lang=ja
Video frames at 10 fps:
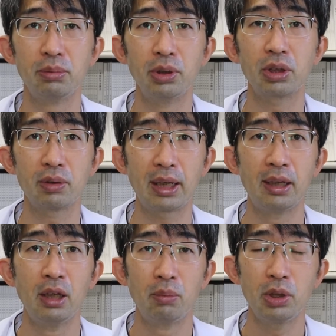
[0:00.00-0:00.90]
いう病気
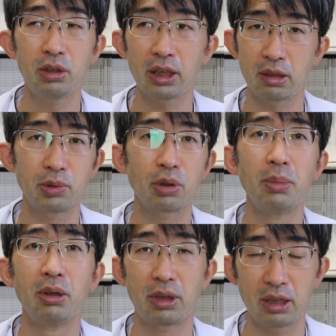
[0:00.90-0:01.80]
は、もういくらでも止
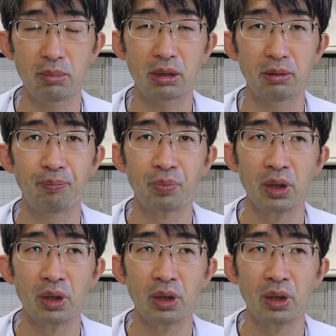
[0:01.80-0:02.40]
めようあります。